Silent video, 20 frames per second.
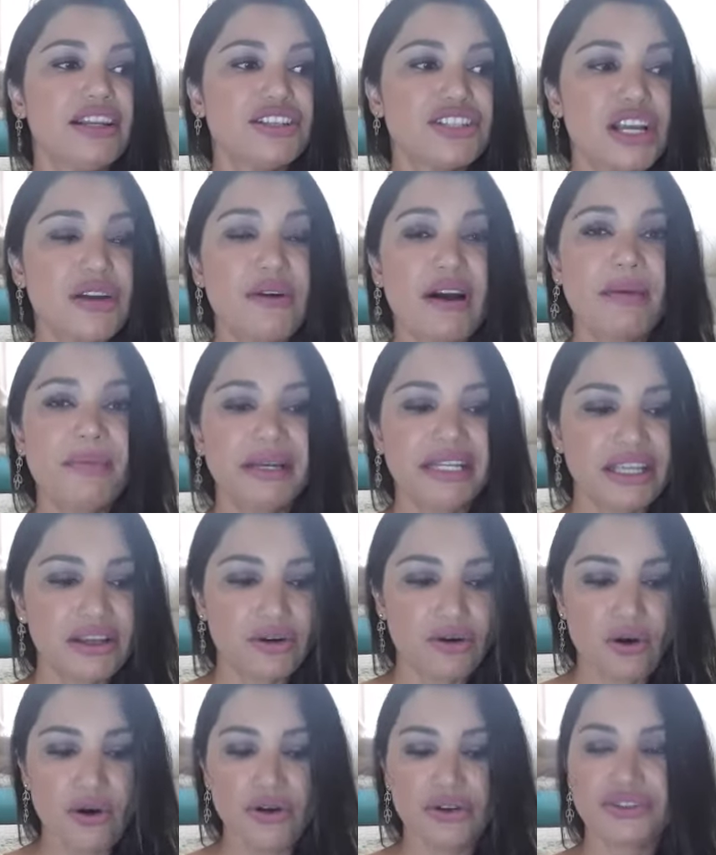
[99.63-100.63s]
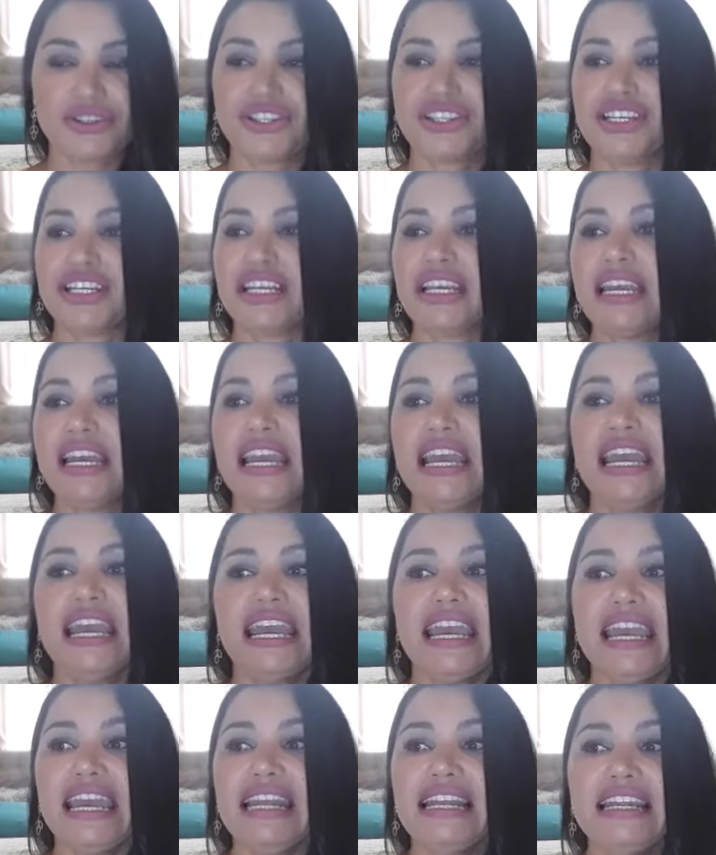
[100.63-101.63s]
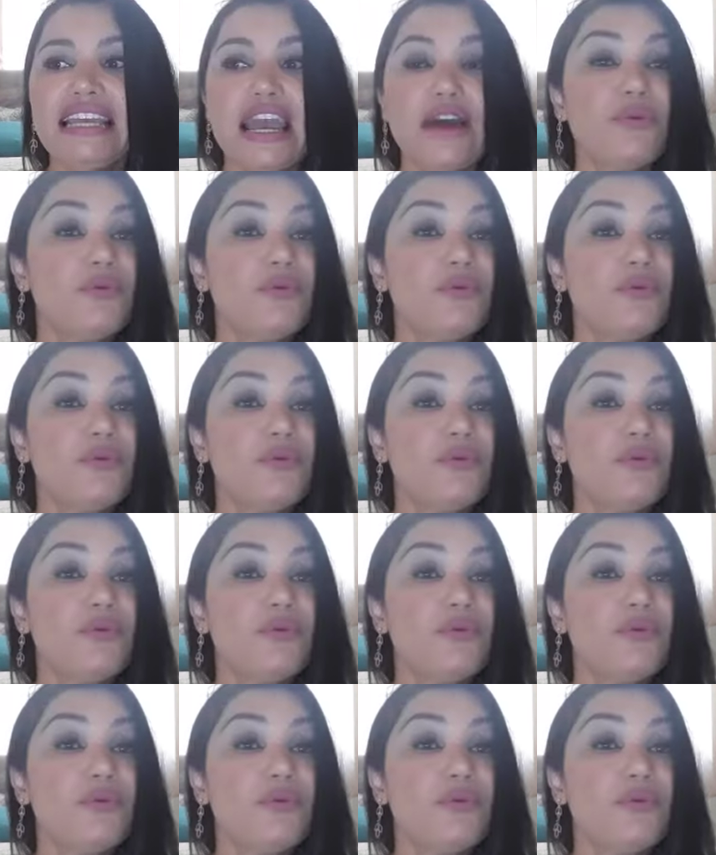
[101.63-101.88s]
Já o Code, ele